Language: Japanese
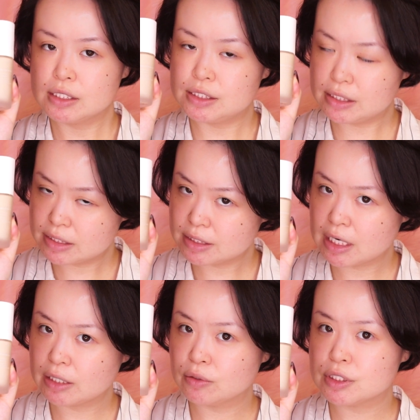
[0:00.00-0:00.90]
実
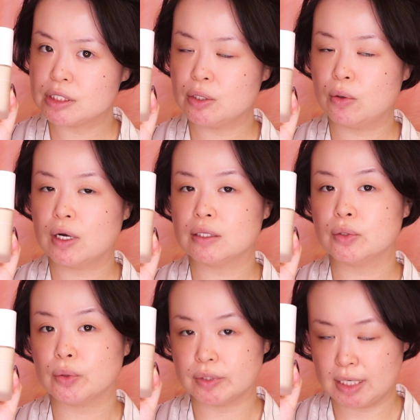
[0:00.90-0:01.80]
際の使用感
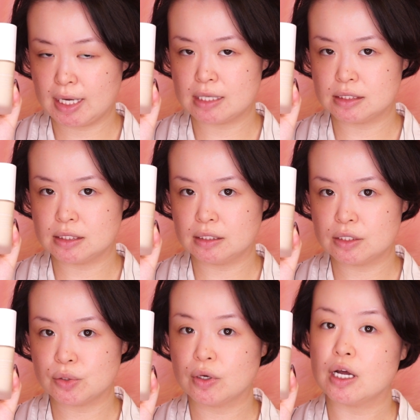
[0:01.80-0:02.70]
どんな感じなん
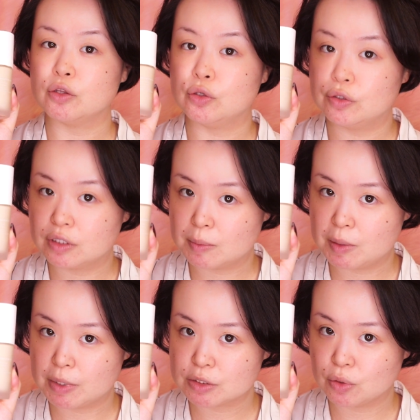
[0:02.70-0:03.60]
でしょうか塗って
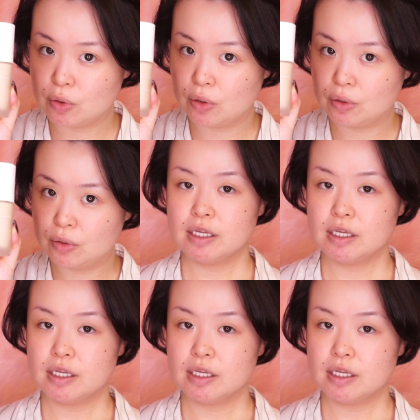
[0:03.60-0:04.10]
みましょ